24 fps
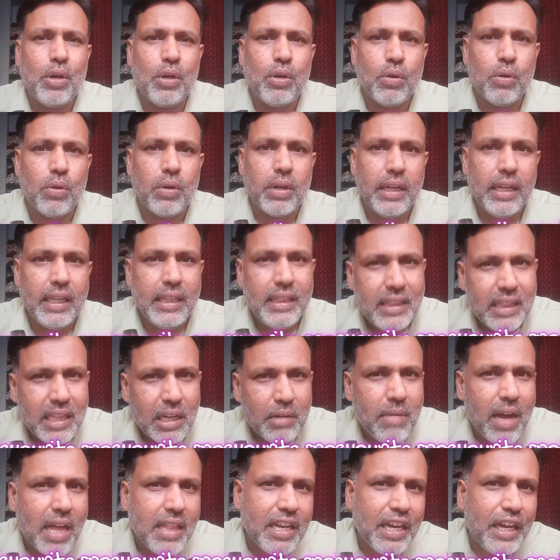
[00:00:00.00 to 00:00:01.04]
இந்த மாதிரி
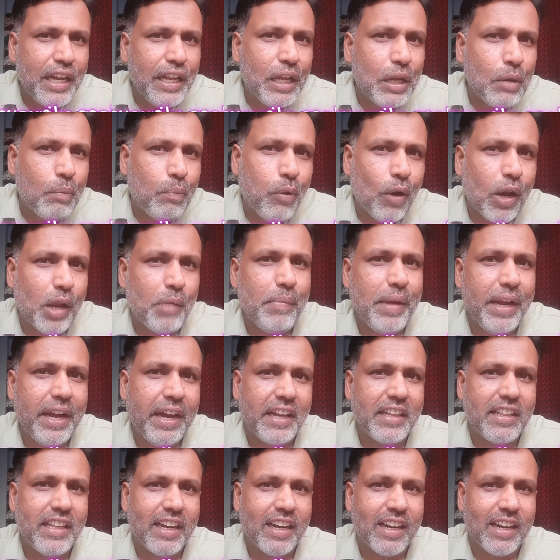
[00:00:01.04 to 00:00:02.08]
நீங்க புலம்பிக்கிட்டு இருந்தீங்கன்னா